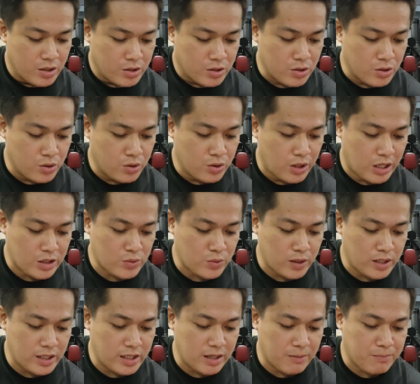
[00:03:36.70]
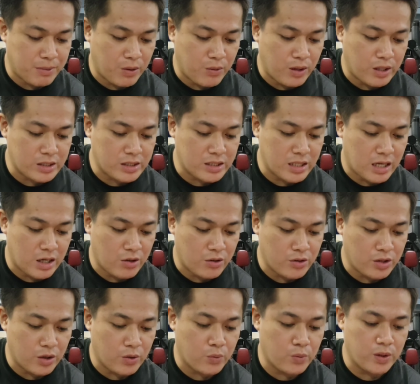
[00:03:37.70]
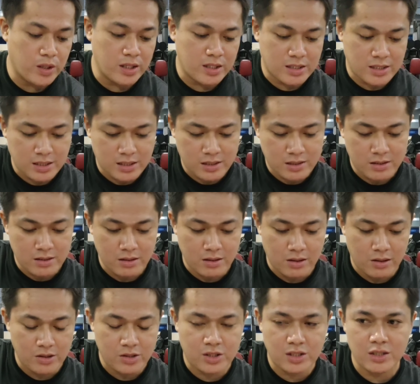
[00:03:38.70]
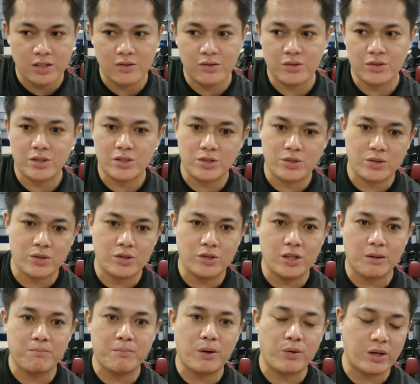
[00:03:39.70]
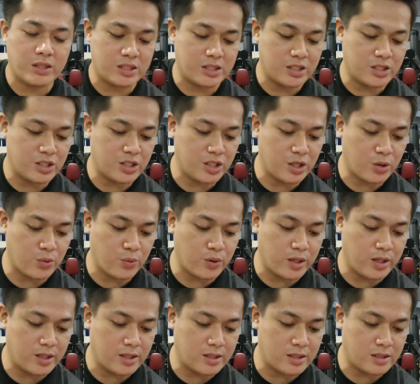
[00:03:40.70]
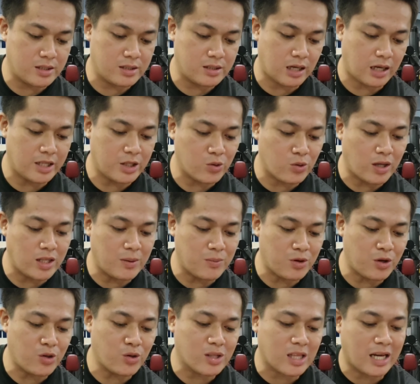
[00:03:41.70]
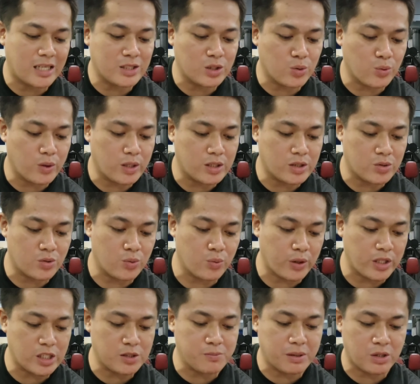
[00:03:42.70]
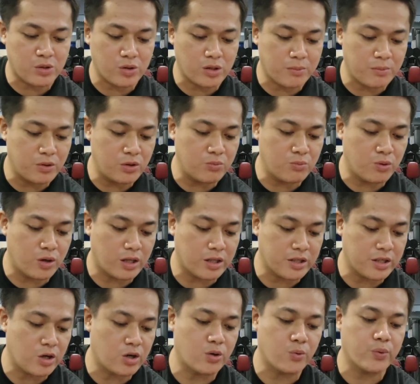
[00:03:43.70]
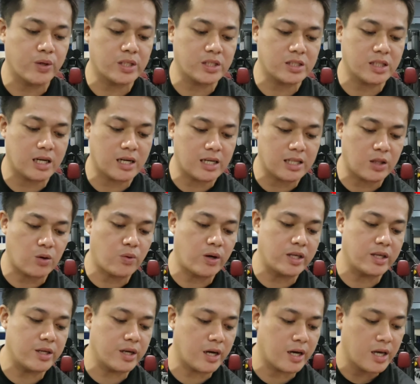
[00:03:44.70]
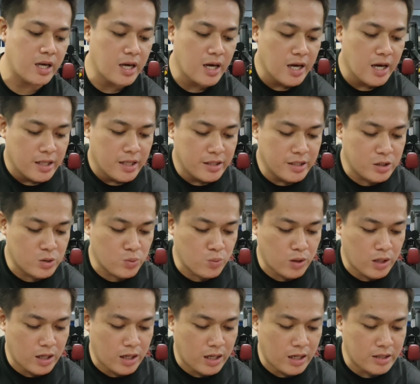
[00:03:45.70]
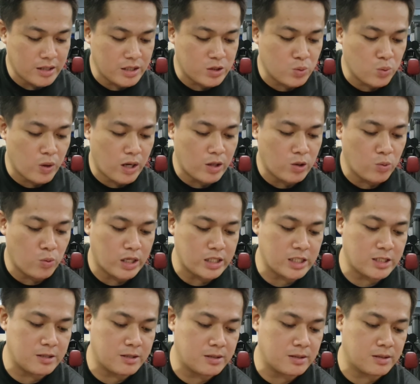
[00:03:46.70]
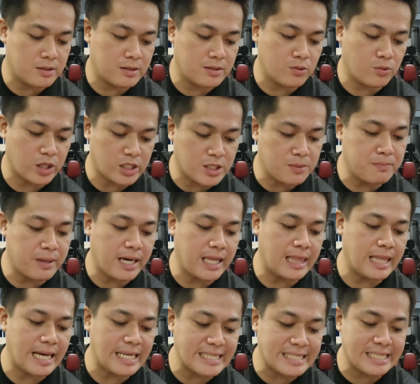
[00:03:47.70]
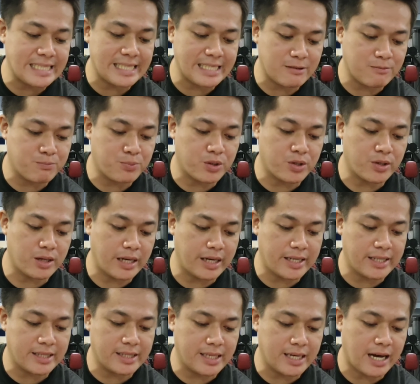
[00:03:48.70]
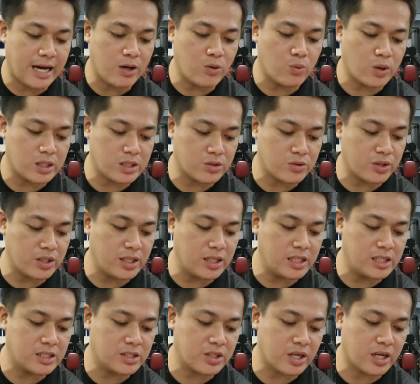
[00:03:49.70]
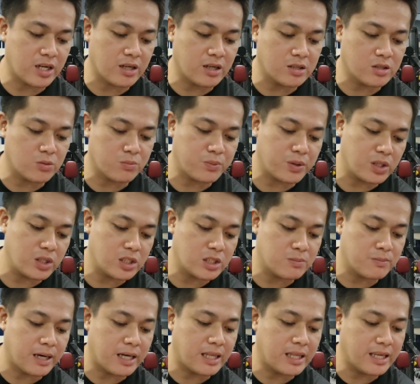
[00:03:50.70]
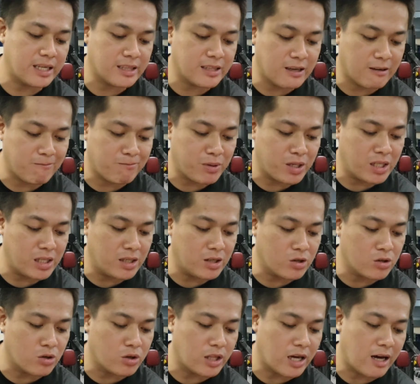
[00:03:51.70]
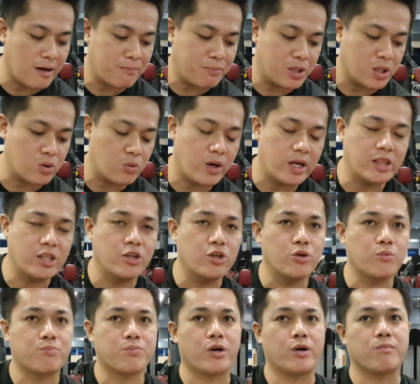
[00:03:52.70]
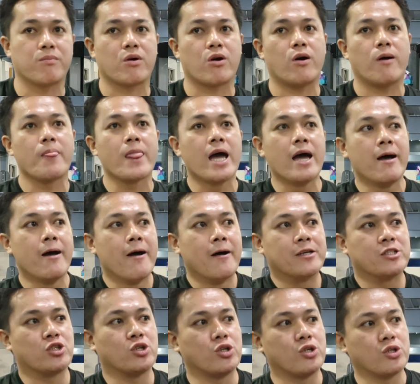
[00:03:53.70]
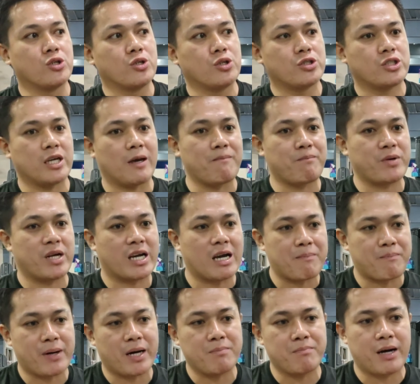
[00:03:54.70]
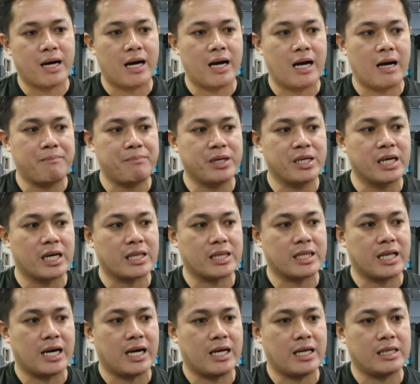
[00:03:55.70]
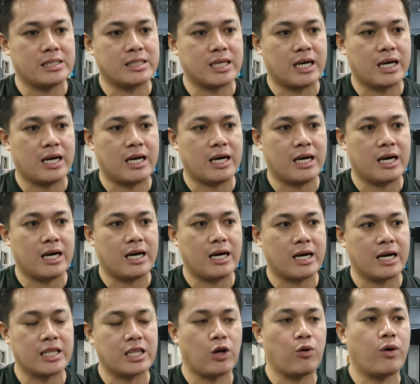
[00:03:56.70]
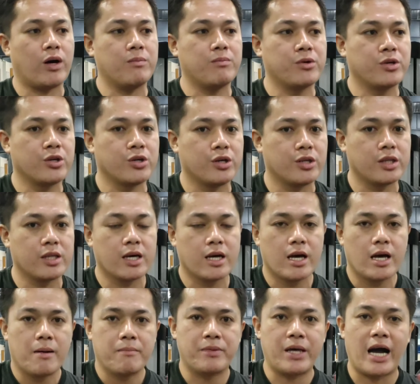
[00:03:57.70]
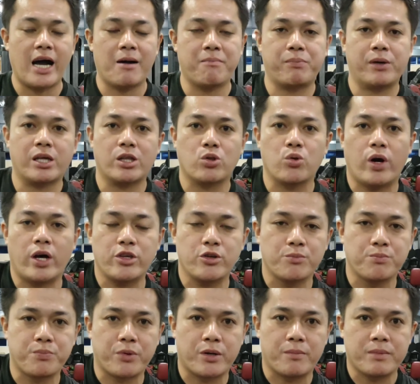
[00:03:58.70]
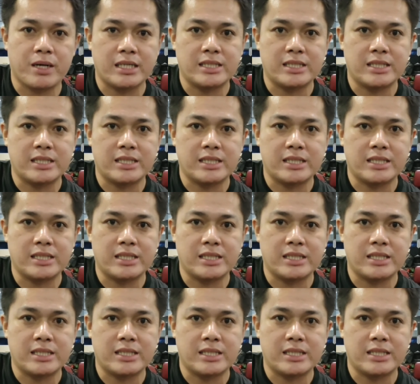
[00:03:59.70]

So, actually, nagbawas na ako ng weights. Oh, sige. So, nagbawas na siya ng weights. Ah, di ko alam kung anong klaseng weights to. Weights ba to na binubuhat niya or weights ng katawan niya. This, uh, this one was was my last set for leg day. I was really struggled to finish my leg day. Feeling ko na-affect naapektuhan din yung form ko. So, siyempre, kapag mabigat na sa katawan mo yun, naapektuhan yung form